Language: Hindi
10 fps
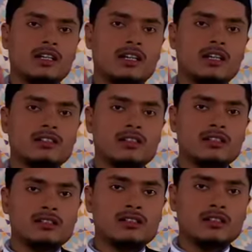लक़द
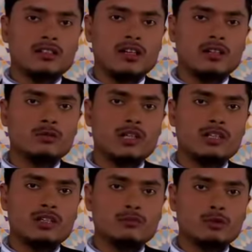रज़ी
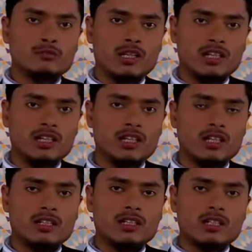अनिलमिन
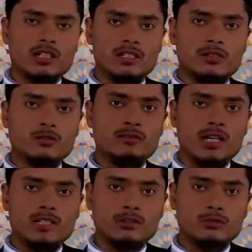इज़
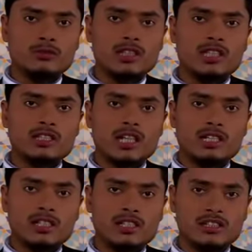युबायून का
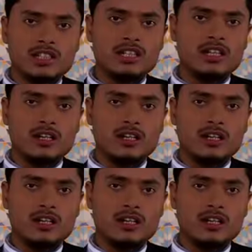तहत शजरा